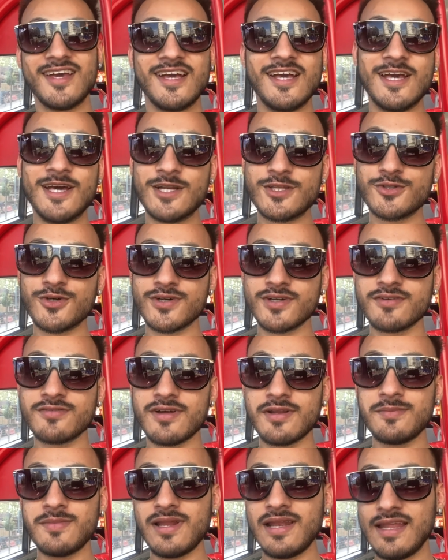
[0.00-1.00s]
एयर जॉर्डन
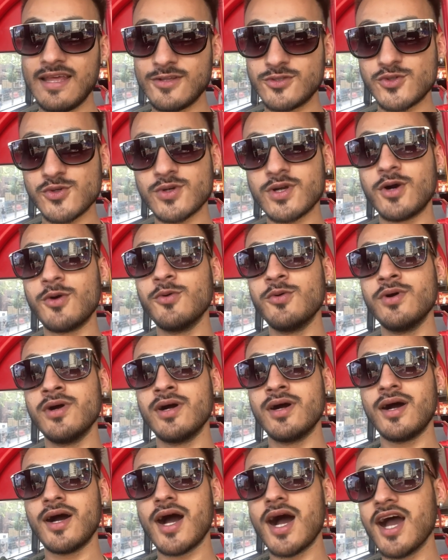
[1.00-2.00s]
वन मैं ले चुका
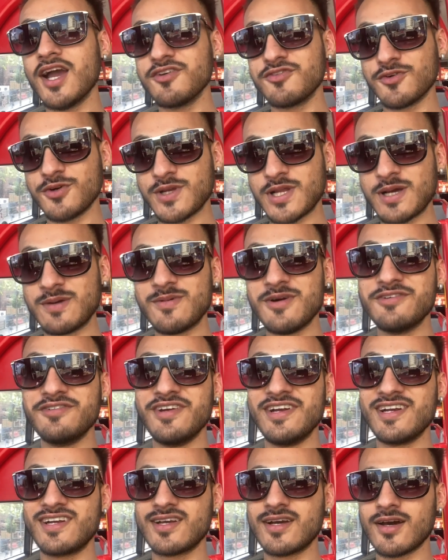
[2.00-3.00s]
हूँ आईफोन का मैं
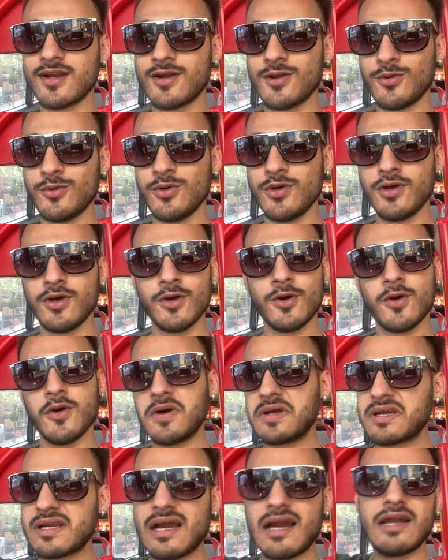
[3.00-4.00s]
वेट कर रहा हूँ
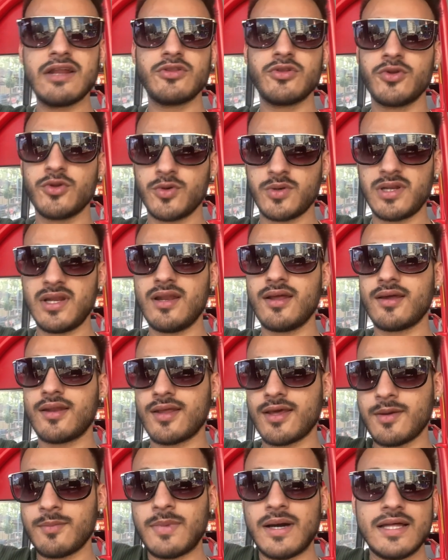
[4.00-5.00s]
और गाड़ी तो नौकरी लगने
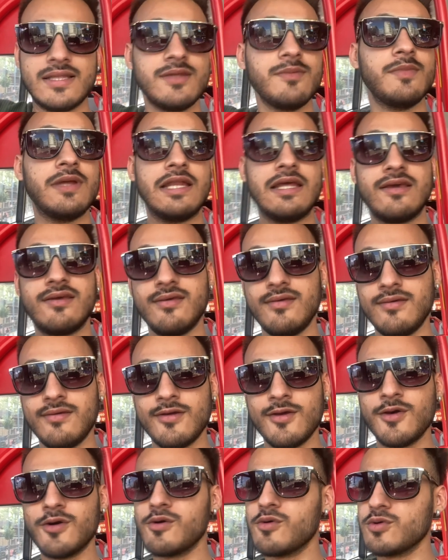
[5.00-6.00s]
के बाद ही
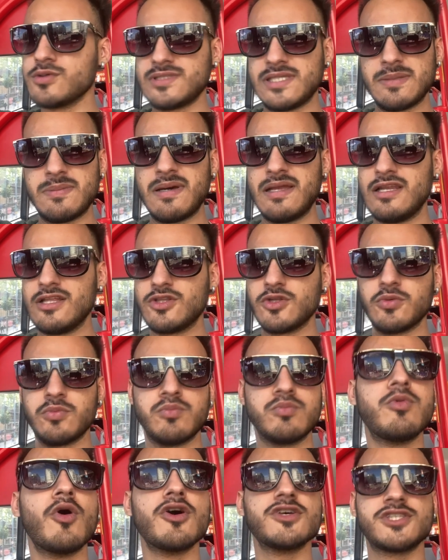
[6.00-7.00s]
मिलेगी उससे पहले तो
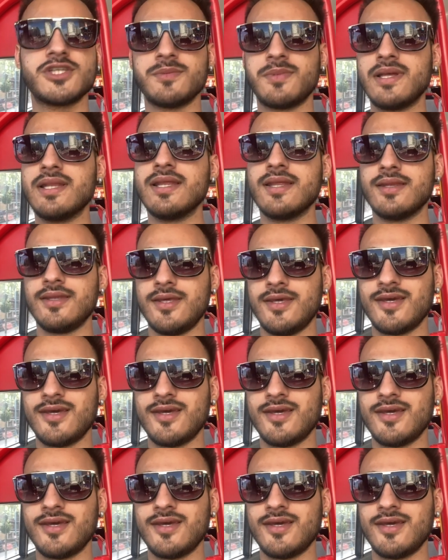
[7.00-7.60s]
पॉसिबल ही नहीं